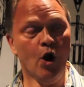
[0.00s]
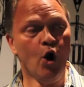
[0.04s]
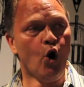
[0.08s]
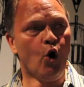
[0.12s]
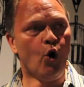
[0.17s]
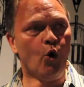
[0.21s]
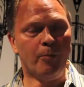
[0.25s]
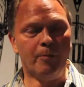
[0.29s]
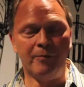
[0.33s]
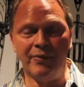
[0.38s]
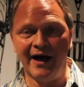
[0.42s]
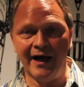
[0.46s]

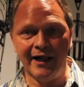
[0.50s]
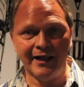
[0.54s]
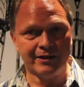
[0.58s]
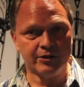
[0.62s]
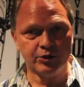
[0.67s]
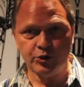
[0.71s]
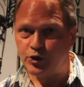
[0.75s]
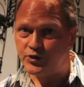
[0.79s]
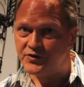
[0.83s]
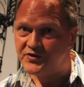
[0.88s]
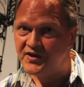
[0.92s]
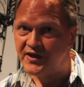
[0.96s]
On parle
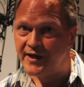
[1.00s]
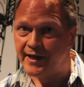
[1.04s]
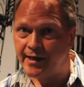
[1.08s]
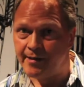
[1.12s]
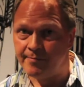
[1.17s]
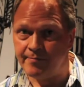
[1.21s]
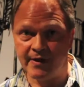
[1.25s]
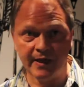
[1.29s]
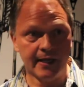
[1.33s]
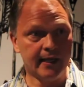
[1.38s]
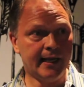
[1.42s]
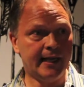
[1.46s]
de
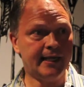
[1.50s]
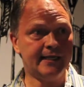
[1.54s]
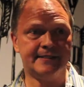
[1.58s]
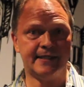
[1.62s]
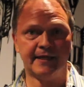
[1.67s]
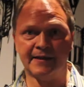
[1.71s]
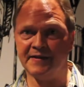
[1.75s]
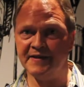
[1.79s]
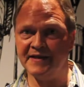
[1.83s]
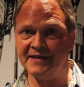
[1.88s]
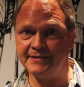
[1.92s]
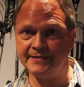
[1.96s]
thèmes
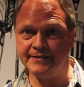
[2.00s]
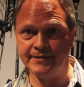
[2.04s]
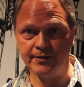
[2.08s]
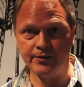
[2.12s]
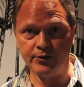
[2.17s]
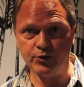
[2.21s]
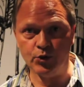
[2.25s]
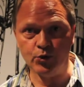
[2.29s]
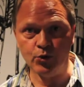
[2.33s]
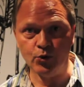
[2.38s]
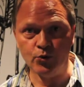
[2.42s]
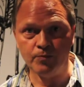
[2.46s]

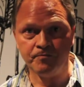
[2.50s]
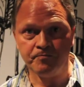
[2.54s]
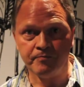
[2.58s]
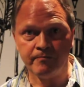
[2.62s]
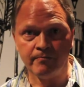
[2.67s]
internationaux,